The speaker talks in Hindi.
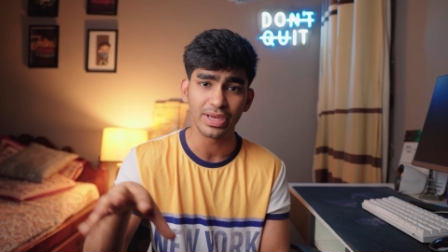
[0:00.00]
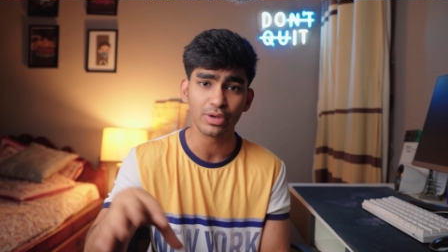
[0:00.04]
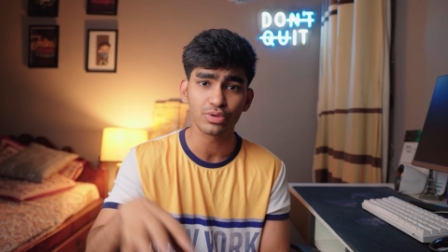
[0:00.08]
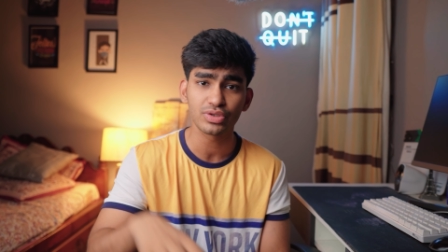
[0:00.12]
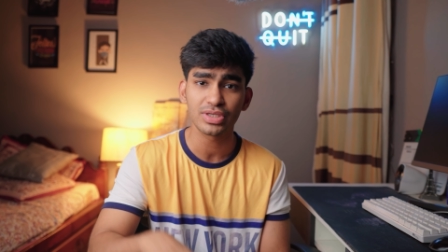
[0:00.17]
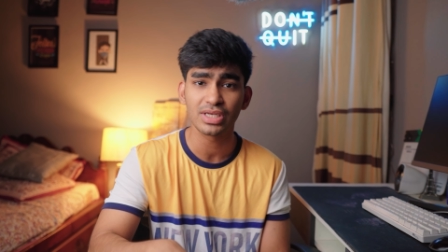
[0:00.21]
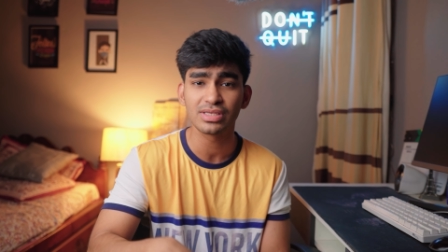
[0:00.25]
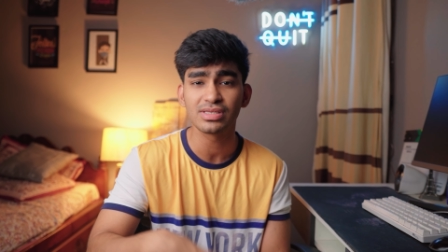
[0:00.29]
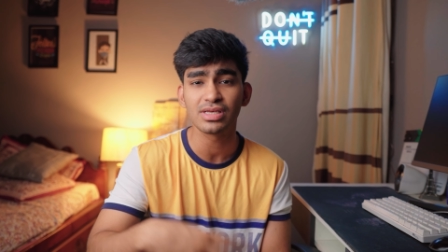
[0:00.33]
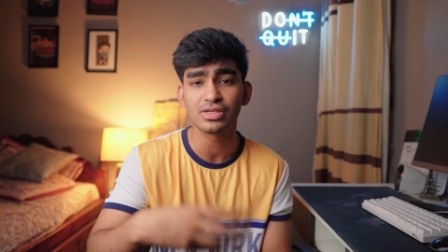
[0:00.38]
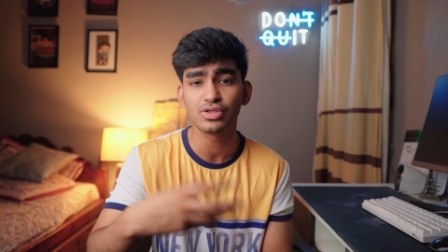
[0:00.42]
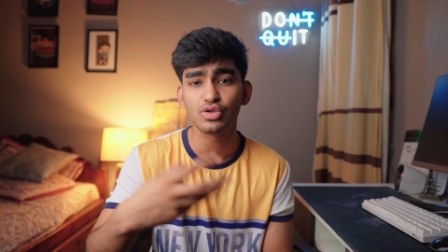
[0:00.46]

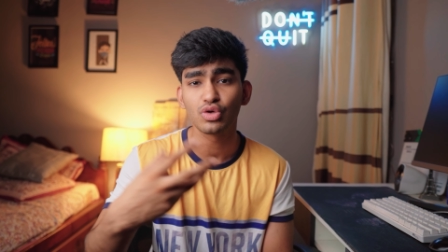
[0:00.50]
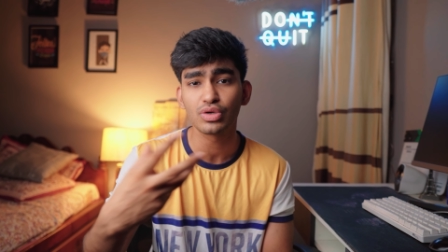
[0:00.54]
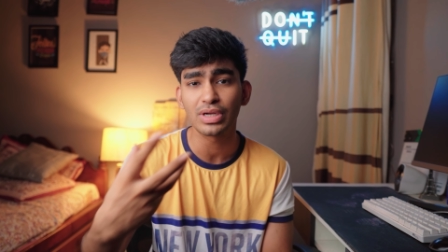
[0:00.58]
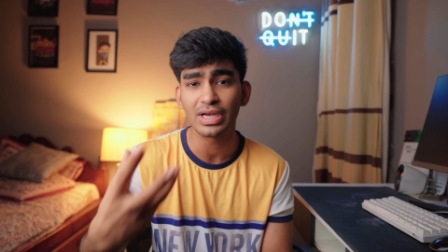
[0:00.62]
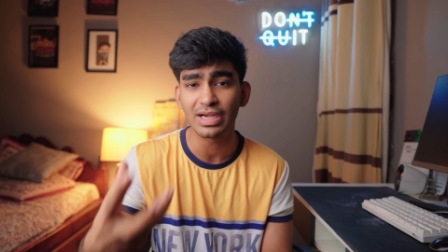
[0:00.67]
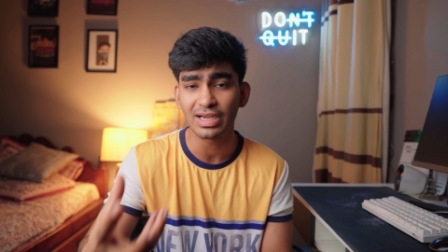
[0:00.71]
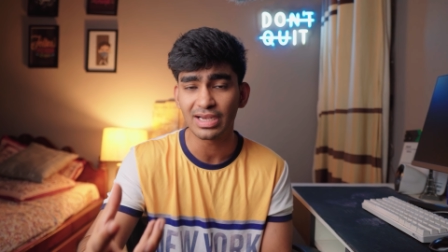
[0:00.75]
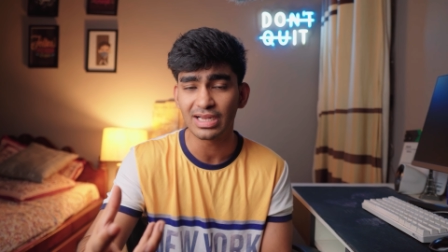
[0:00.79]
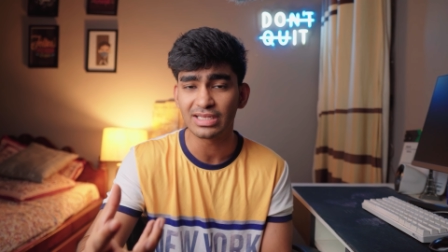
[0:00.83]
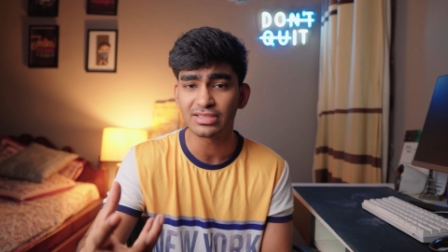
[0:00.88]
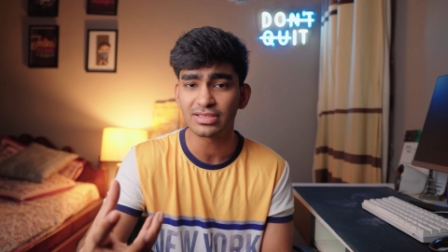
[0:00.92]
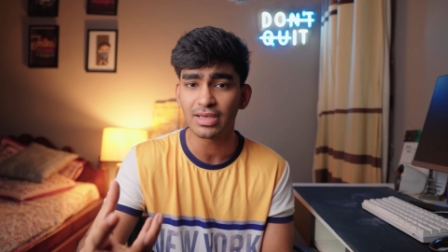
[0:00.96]
उसके साथ जो
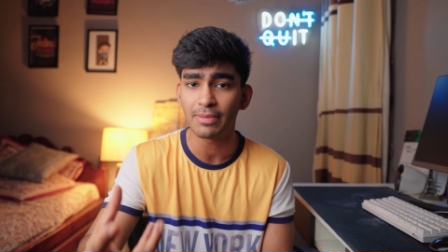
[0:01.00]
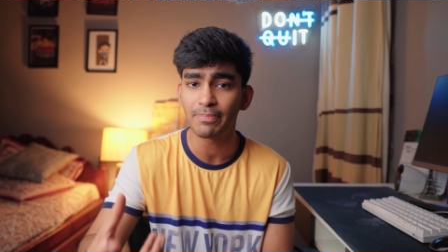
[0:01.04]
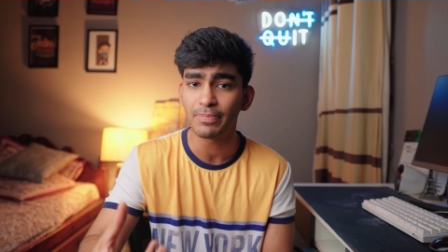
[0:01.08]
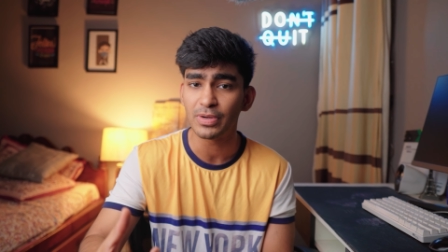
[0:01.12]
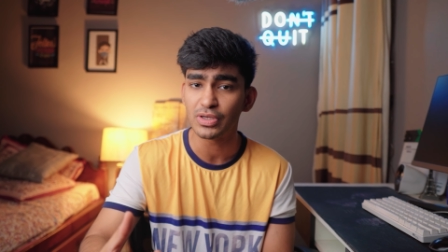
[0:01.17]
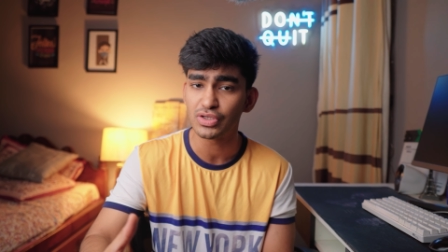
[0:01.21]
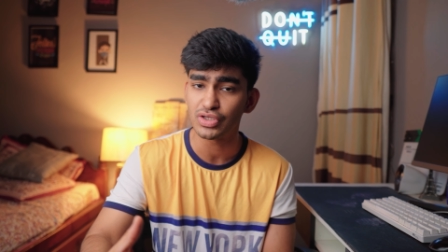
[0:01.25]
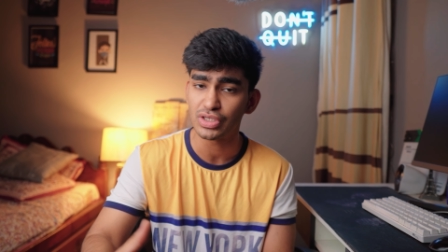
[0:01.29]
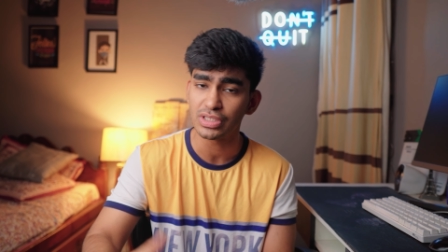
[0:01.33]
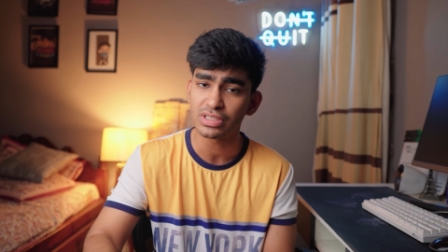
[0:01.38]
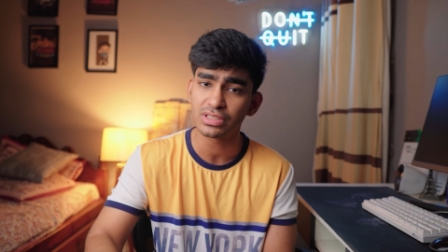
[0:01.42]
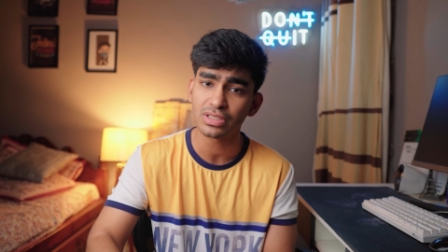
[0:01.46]
किट लेंस आप
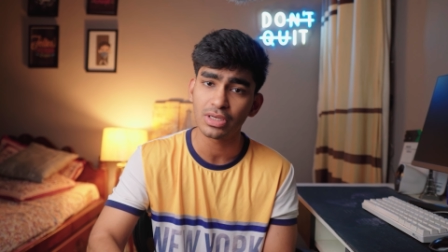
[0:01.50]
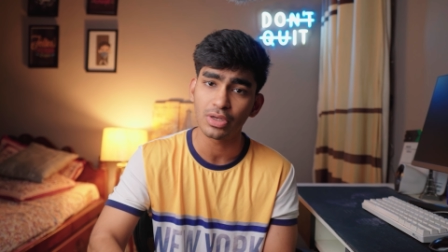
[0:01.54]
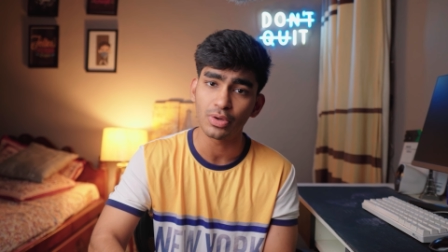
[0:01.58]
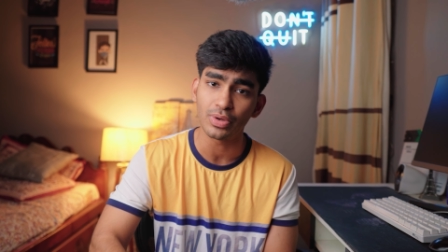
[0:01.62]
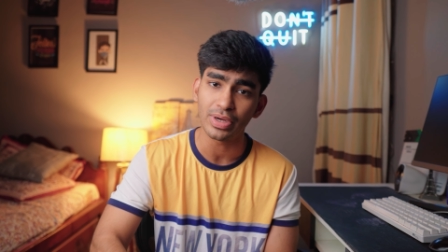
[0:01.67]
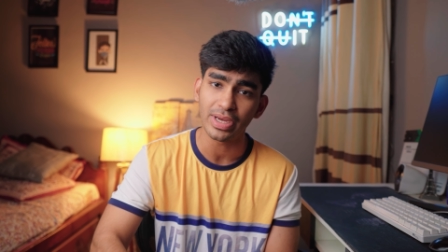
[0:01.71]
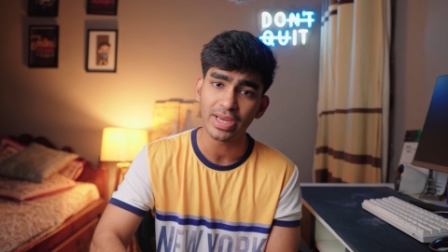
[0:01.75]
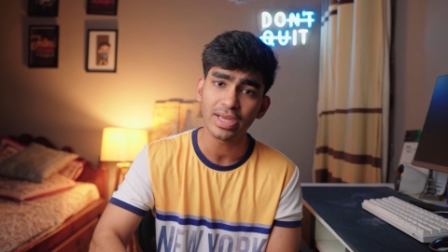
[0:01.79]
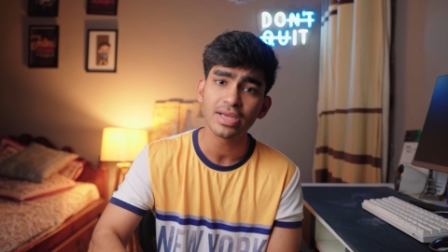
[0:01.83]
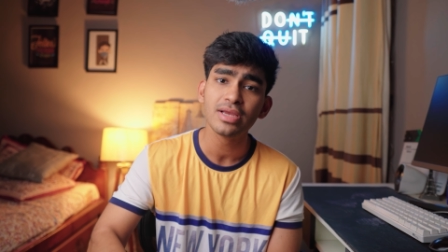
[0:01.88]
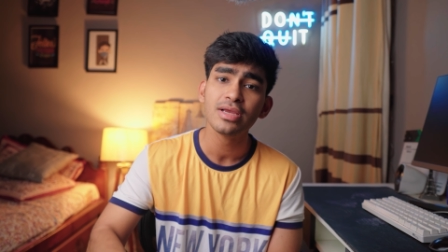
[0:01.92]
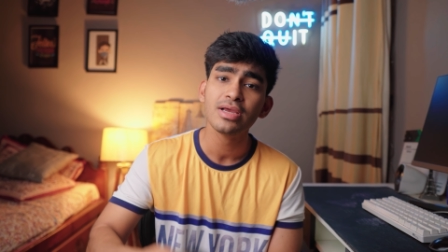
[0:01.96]
परचेज
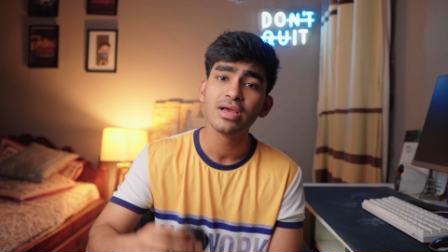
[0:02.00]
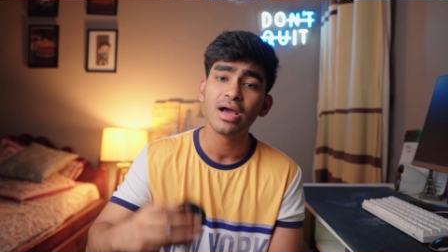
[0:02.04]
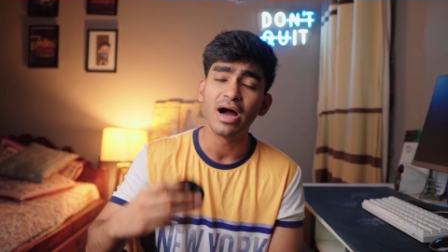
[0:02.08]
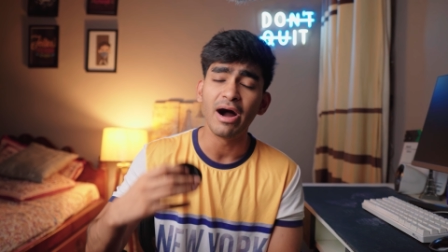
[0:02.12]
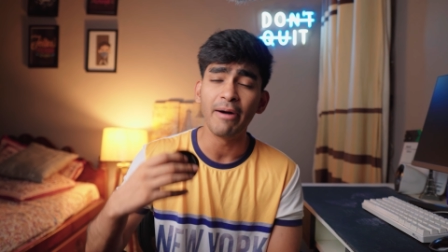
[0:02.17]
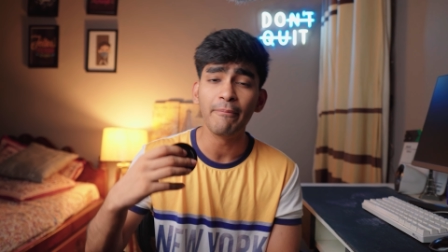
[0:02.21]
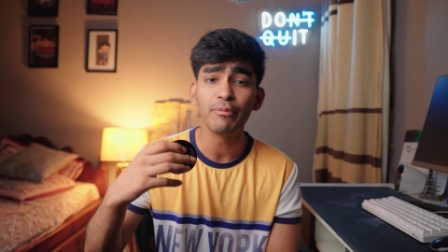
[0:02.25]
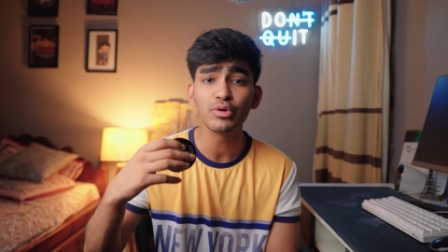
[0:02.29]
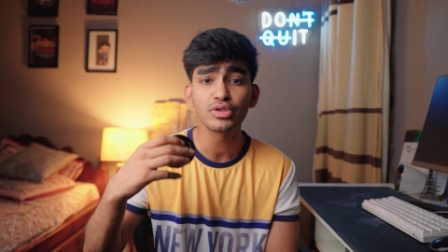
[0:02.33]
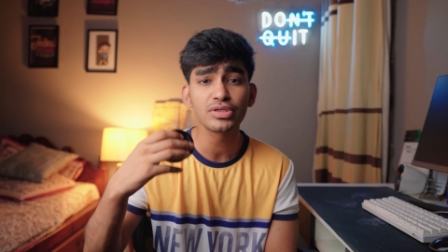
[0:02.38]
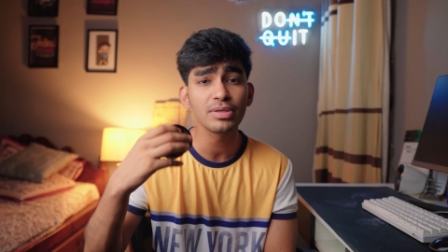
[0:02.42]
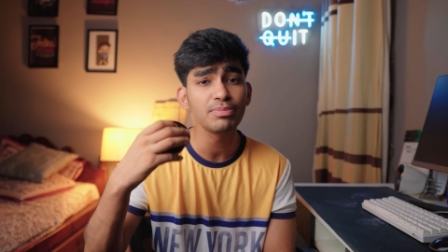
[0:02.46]
करोगे
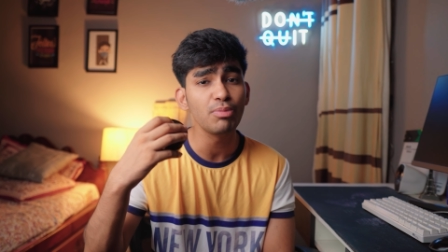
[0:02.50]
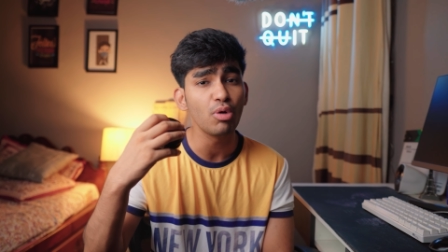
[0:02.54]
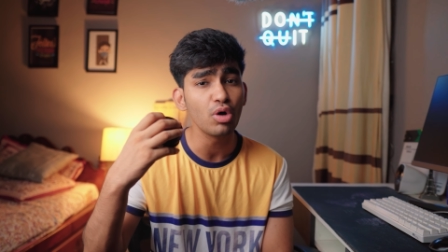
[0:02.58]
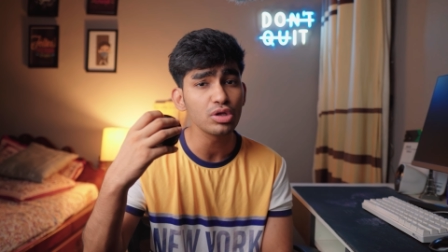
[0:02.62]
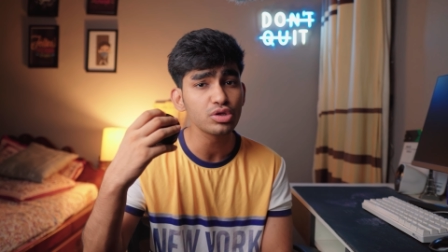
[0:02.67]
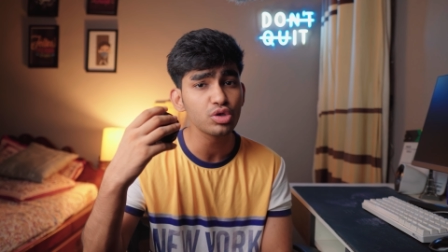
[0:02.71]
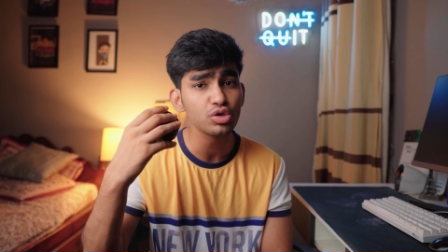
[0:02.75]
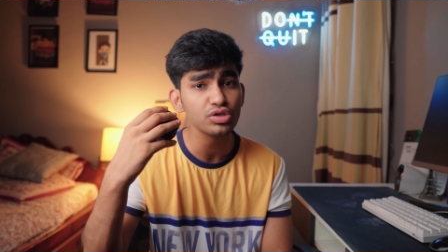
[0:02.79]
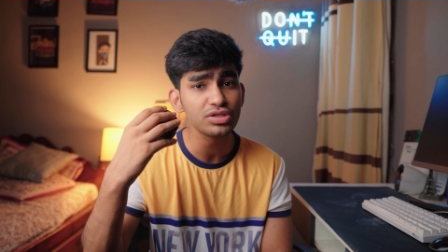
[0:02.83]
आप उससे बहुत